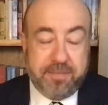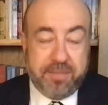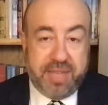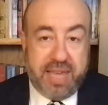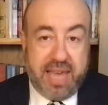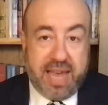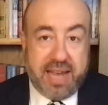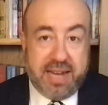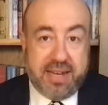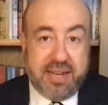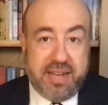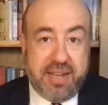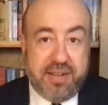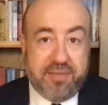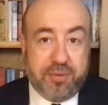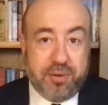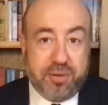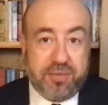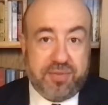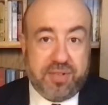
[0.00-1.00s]
и они
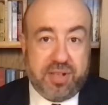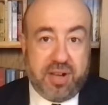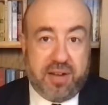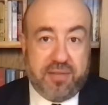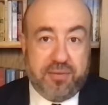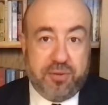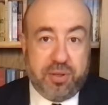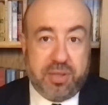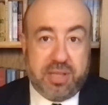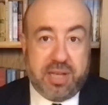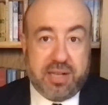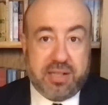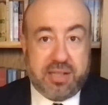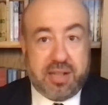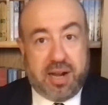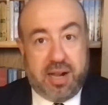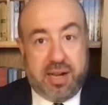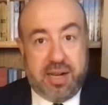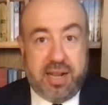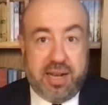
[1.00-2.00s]
вот все равно так
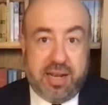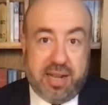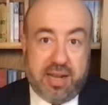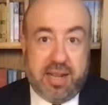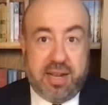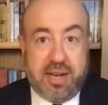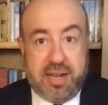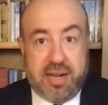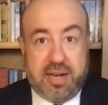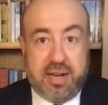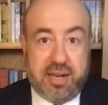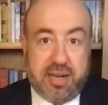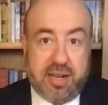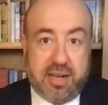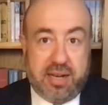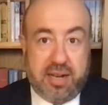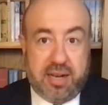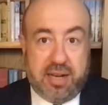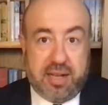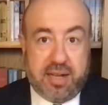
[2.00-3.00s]

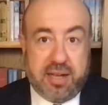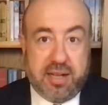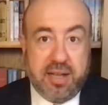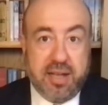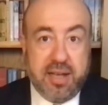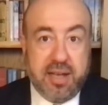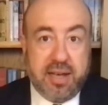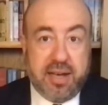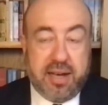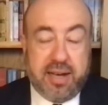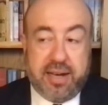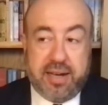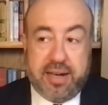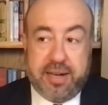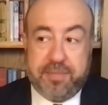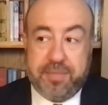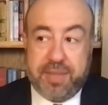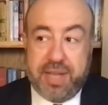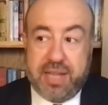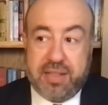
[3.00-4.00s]
тра-ля-ля-ля-ля-ля-ля-ля. ля ля ля
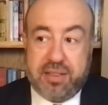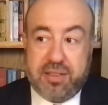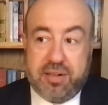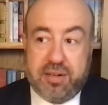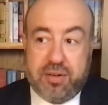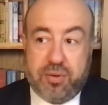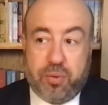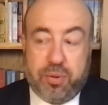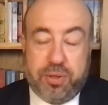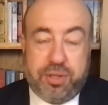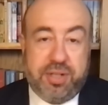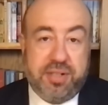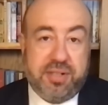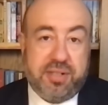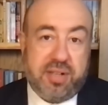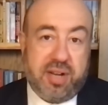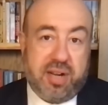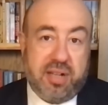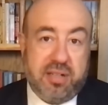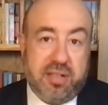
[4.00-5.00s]
mm Это очень
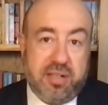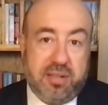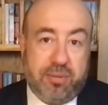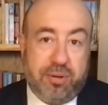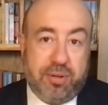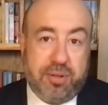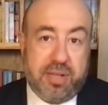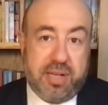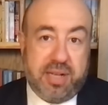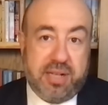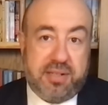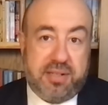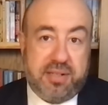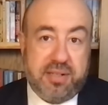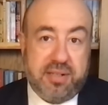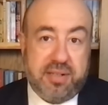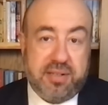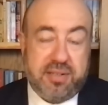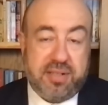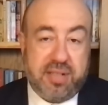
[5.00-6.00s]
странно наблюдать
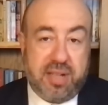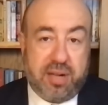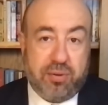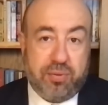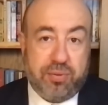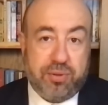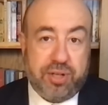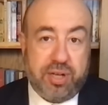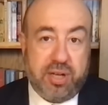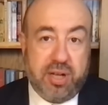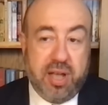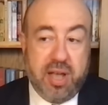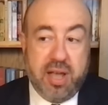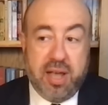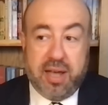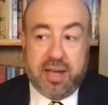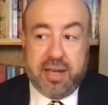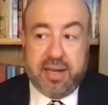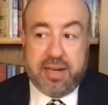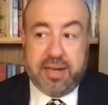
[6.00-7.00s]
э, снаружи.
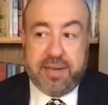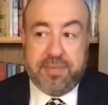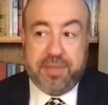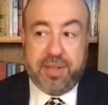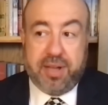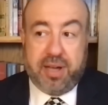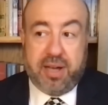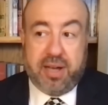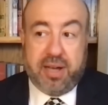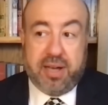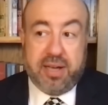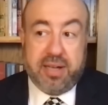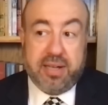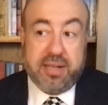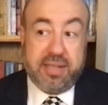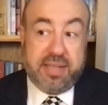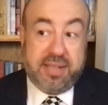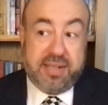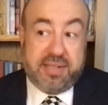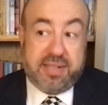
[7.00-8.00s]
А
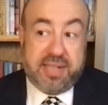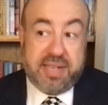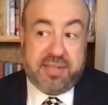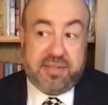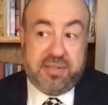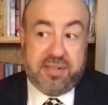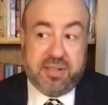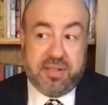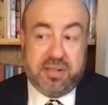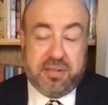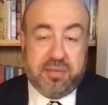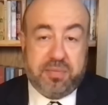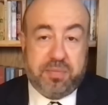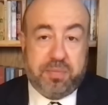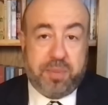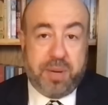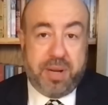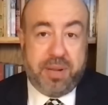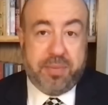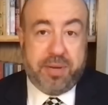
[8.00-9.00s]
Естественно,
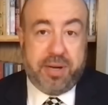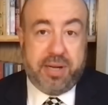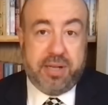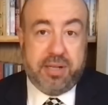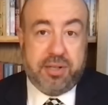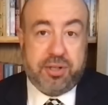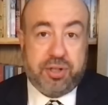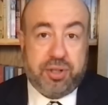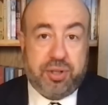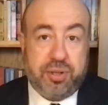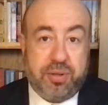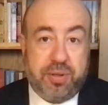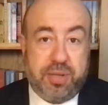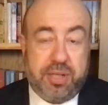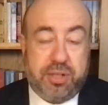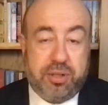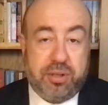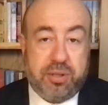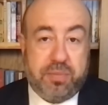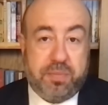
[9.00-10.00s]
понимаешь, что
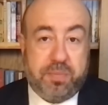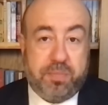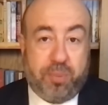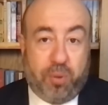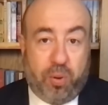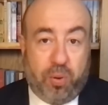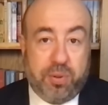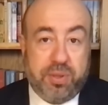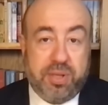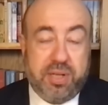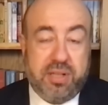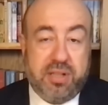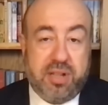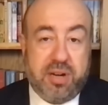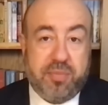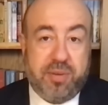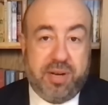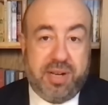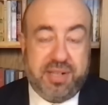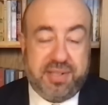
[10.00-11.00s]
идет полная
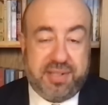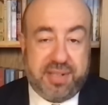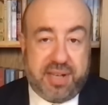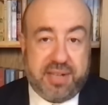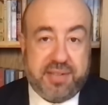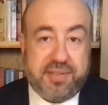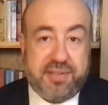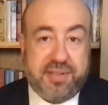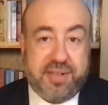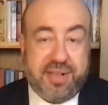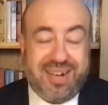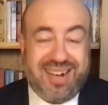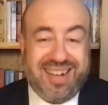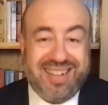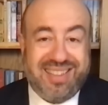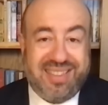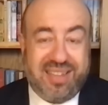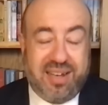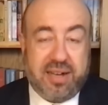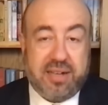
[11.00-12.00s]
нормализация
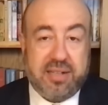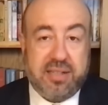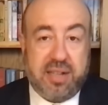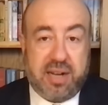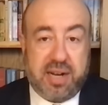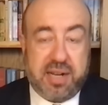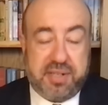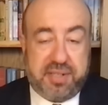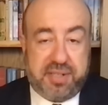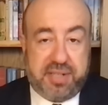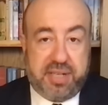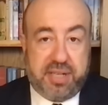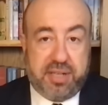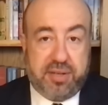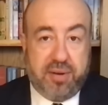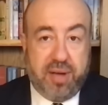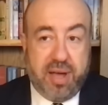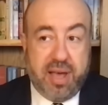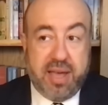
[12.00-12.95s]
атак на Россию,